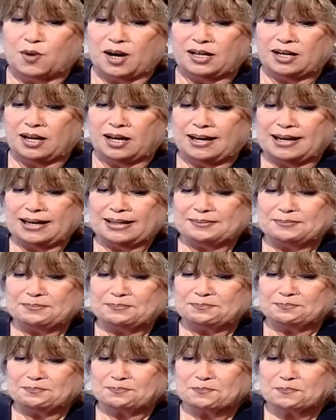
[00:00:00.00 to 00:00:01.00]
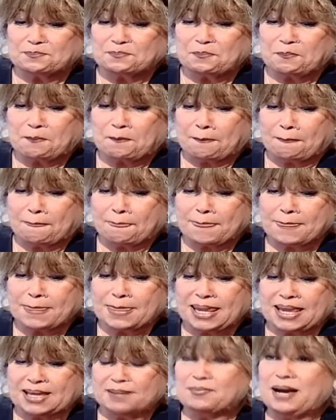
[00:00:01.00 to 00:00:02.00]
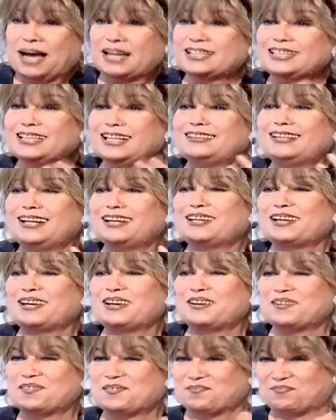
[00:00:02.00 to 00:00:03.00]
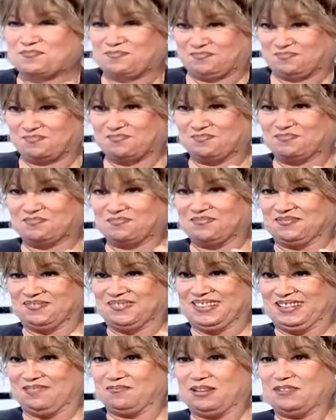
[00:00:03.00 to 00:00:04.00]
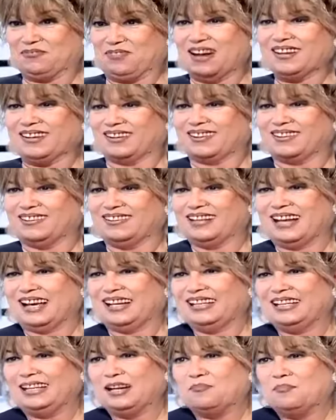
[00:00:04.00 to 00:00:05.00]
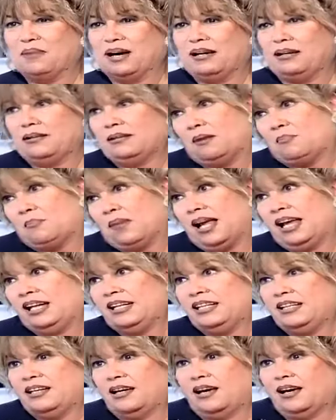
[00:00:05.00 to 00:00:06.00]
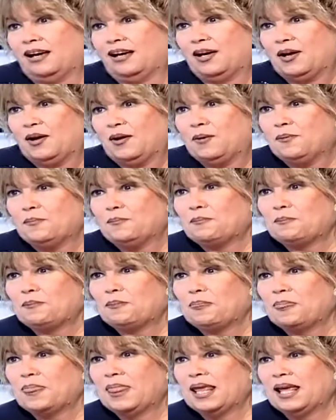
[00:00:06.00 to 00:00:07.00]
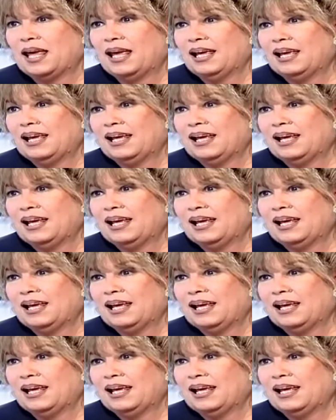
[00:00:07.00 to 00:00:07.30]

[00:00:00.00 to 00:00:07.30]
وانا حسيت هيك بفخر يعني لما لما قال لي قد ايه لمس فيك الانا؟